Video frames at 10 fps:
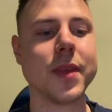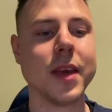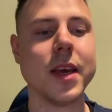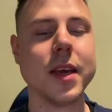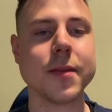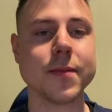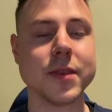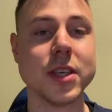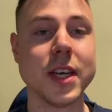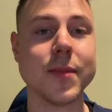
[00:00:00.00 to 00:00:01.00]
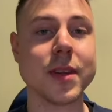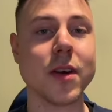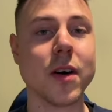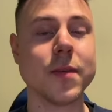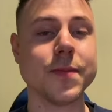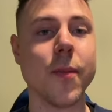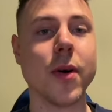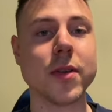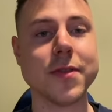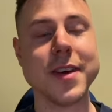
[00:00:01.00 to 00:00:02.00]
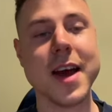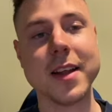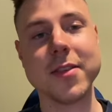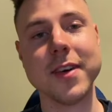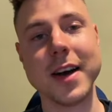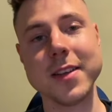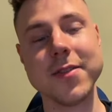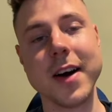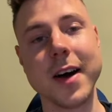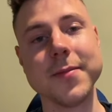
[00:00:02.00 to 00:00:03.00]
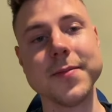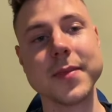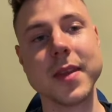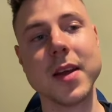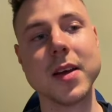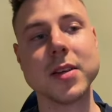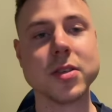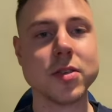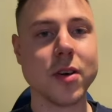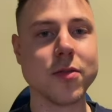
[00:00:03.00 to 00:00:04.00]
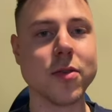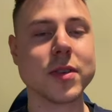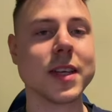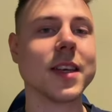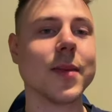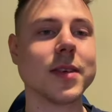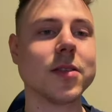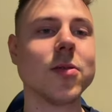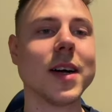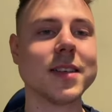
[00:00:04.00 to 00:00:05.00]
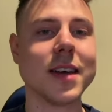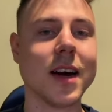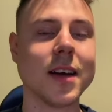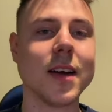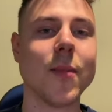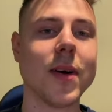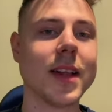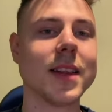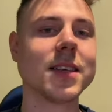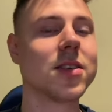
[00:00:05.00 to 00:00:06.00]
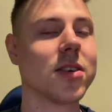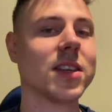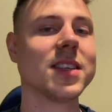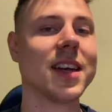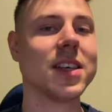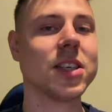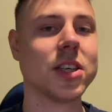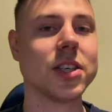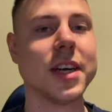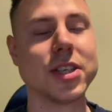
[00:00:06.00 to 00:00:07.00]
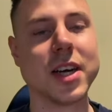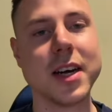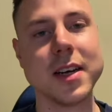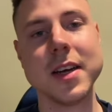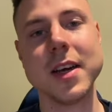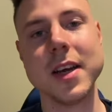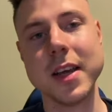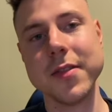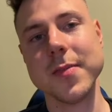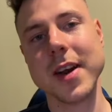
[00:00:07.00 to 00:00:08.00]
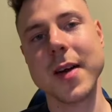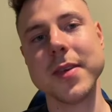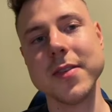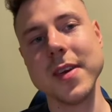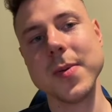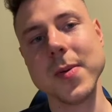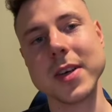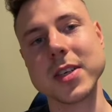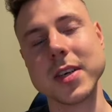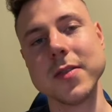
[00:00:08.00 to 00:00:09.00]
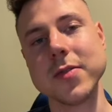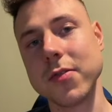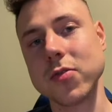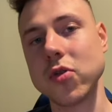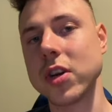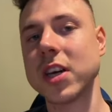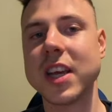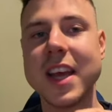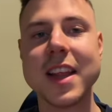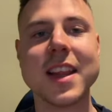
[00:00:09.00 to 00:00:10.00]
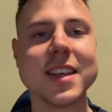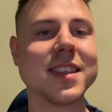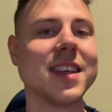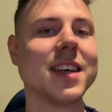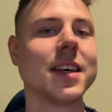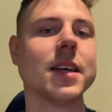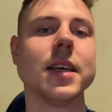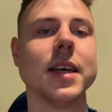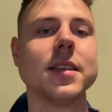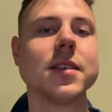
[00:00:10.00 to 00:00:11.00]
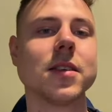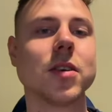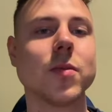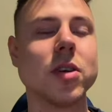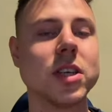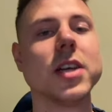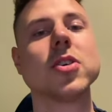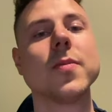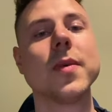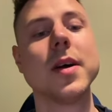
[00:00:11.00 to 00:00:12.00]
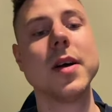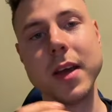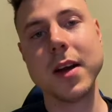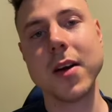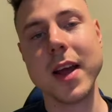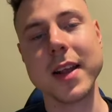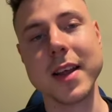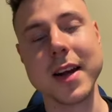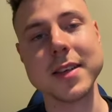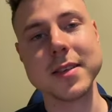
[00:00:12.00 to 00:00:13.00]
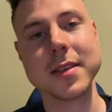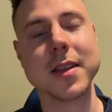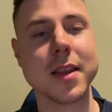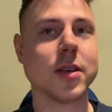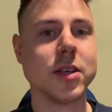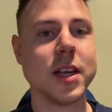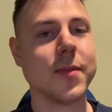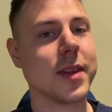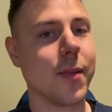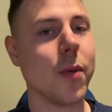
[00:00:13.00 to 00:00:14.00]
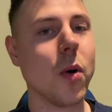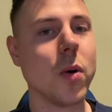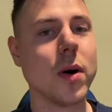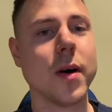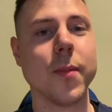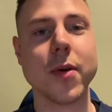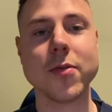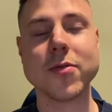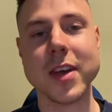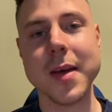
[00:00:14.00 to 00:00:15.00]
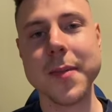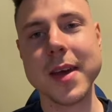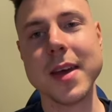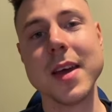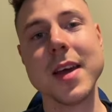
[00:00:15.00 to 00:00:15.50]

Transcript: i dzielimy to po 2, 2 i 2. Znowu ta sama sytuacja. Po jednej stronie staje się lżejsza i wybieramy dwie piłeczki, w których jedna z nich jest tą lżejszą. I kolejny raz dzielimy na pół, porównujemy